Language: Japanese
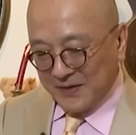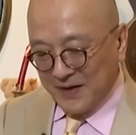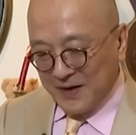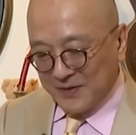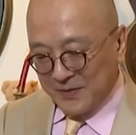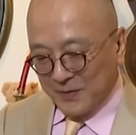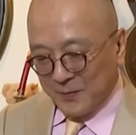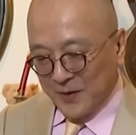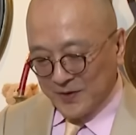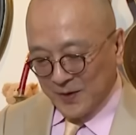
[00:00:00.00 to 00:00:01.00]
い編集さん
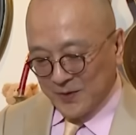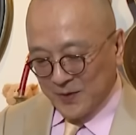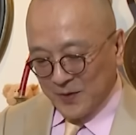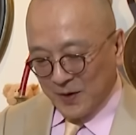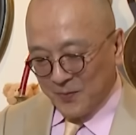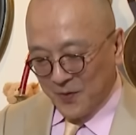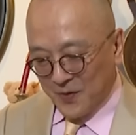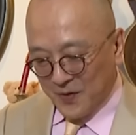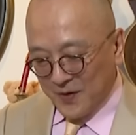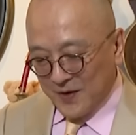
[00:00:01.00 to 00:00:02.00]
がちょっと頑
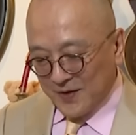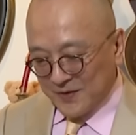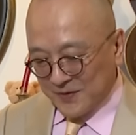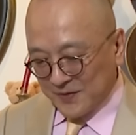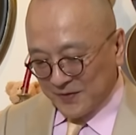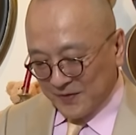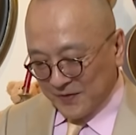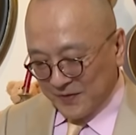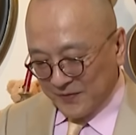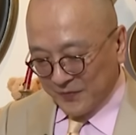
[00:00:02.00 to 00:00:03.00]
張っ
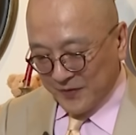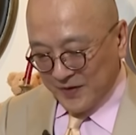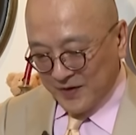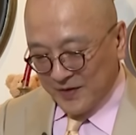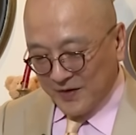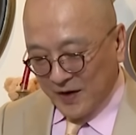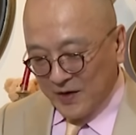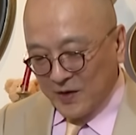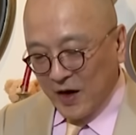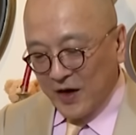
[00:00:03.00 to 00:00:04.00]
て、うん、や
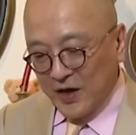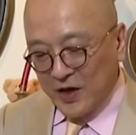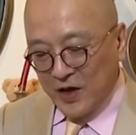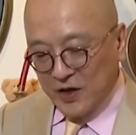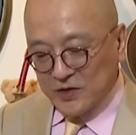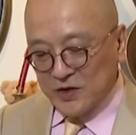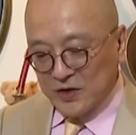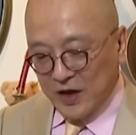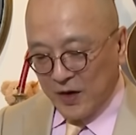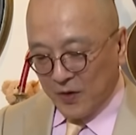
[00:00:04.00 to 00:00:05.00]
りたいらしい
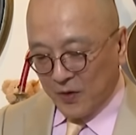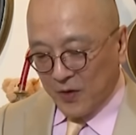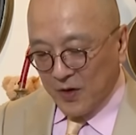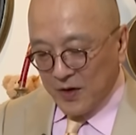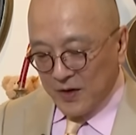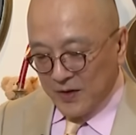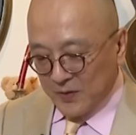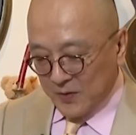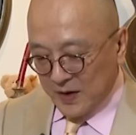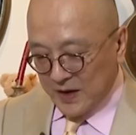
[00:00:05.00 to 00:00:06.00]
んだよ
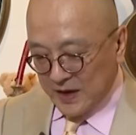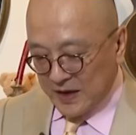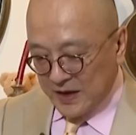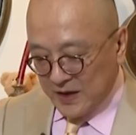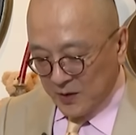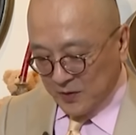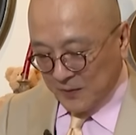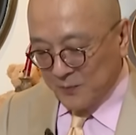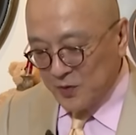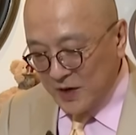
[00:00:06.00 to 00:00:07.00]
これいいよっ
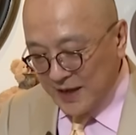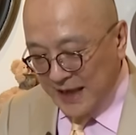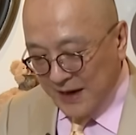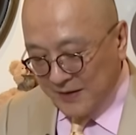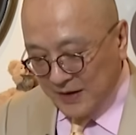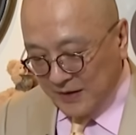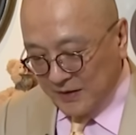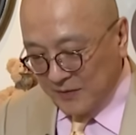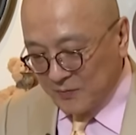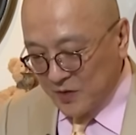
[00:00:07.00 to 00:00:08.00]
て無理だよだっ
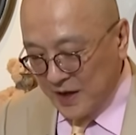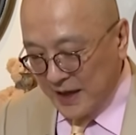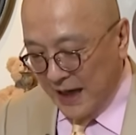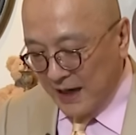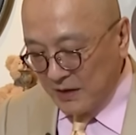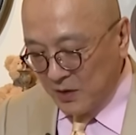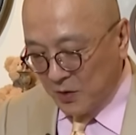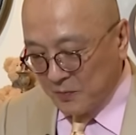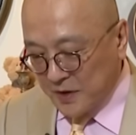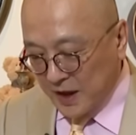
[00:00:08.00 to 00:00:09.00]
て無理がある
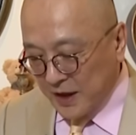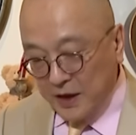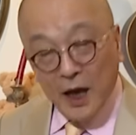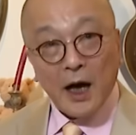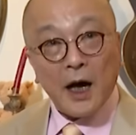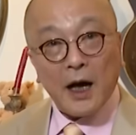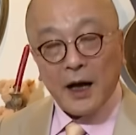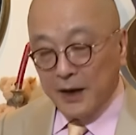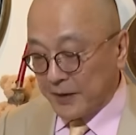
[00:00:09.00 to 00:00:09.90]
よみたいな